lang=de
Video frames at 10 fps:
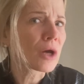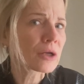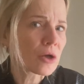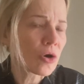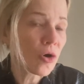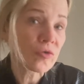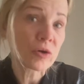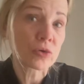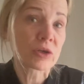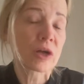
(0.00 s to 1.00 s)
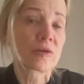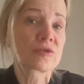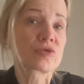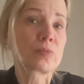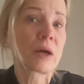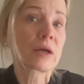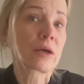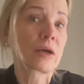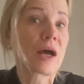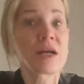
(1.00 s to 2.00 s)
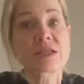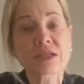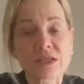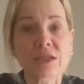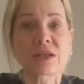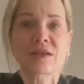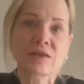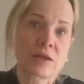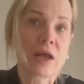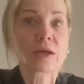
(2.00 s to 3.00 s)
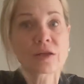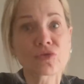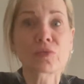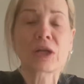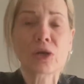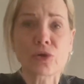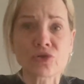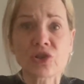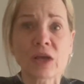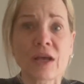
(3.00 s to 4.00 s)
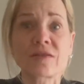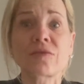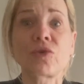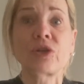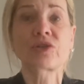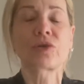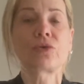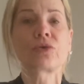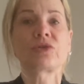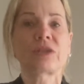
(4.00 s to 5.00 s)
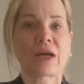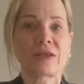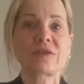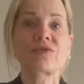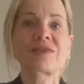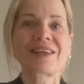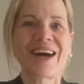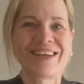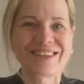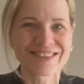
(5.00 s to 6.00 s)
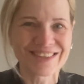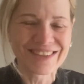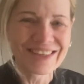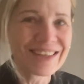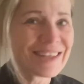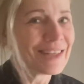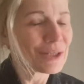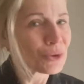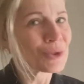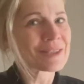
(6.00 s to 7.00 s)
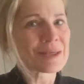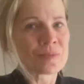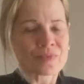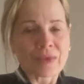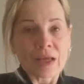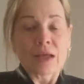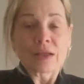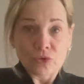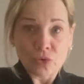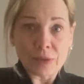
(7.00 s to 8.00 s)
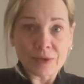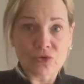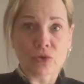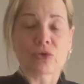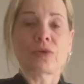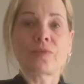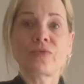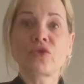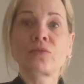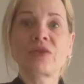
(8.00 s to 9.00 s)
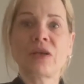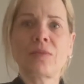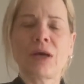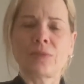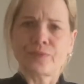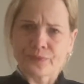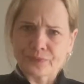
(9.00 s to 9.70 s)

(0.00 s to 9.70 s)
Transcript: einen Koffergurt auszupacken, als ich nach Sri Lanka zu meiner Coach Coachingreise wollte. Und ja, jetzt wisst ihr alles. Gut, nun aber zurück zum Thema.